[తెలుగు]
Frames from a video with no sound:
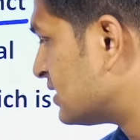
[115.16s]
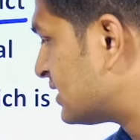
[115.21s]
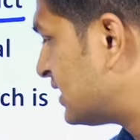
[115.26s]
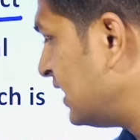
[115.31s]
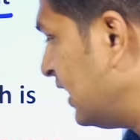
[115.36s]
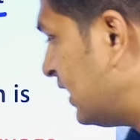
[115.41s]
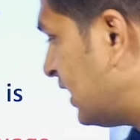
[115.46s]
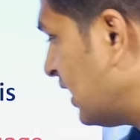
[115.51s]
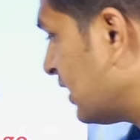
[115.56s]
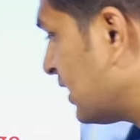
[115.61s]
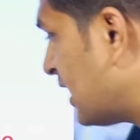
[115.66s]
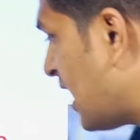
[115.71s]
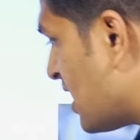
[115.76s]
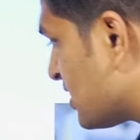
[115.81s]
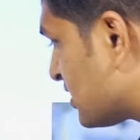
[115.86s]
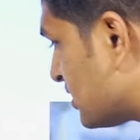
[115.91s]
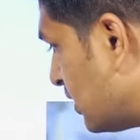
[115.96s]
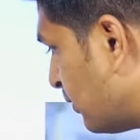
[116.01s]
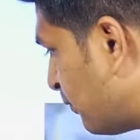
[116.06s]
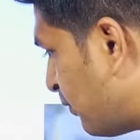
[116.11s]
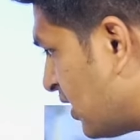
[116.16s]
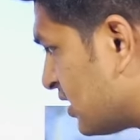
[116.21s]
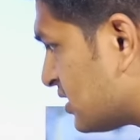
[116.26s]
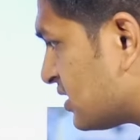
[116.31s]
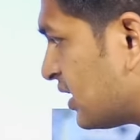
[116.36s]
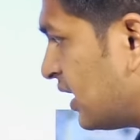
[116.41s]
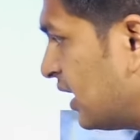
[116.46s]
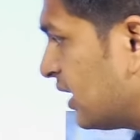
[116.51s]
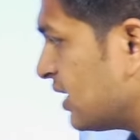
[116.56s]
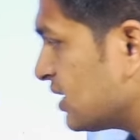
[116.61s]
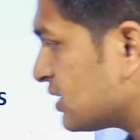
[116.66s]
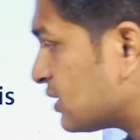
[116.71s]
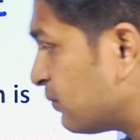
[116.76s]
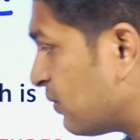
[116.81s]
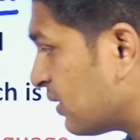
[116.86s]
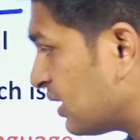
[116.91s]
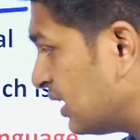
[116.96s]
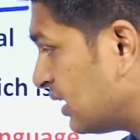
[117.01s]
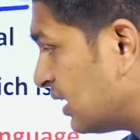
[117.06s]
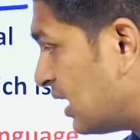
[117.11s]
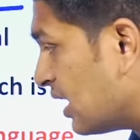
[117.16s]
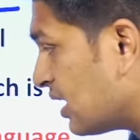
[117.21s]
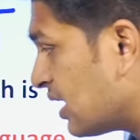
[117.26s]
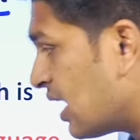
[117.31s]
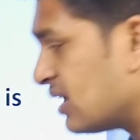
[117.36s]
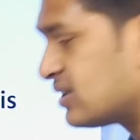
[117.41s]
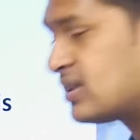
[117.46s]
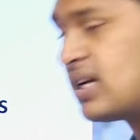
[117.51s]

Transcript: సీకింగ్ నేషనల్ ఫేర్ స్టేటస్ ఫర్ ద గంగా